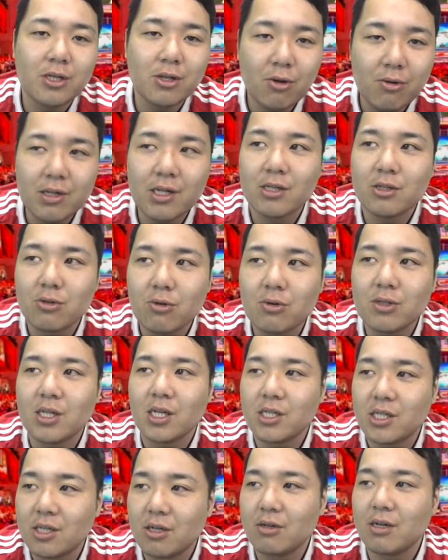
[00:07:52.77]
人で操
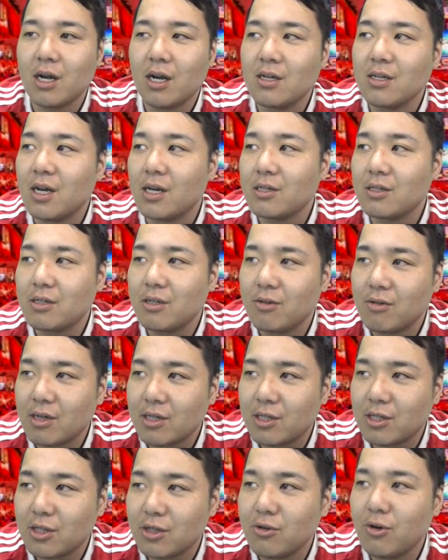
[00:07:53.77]
作してる感覚っていうの
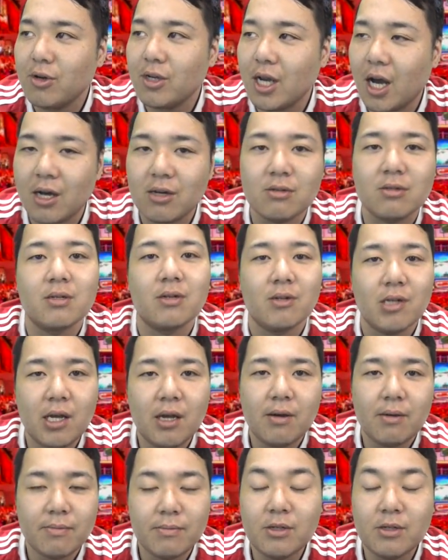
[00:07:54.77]
がすごいあるんだよね。